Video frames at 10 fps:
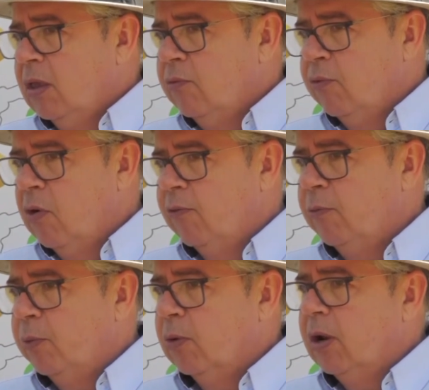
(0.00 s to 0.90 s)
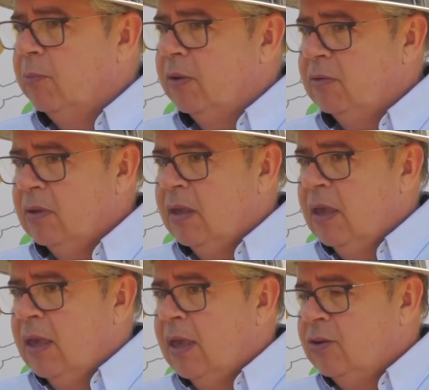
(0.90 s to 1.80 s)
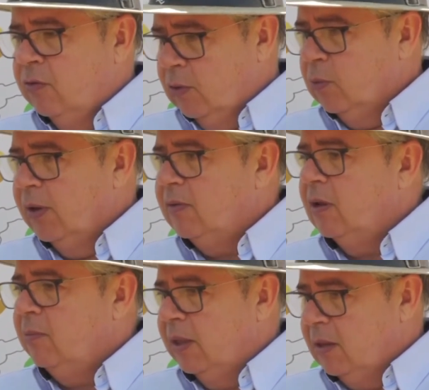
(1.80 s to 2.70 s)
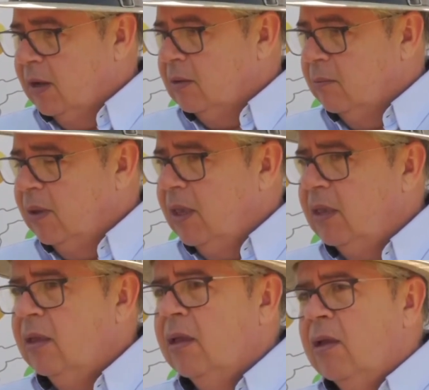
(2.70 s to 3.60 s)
que envolve programas eh, de segurança alimentar também,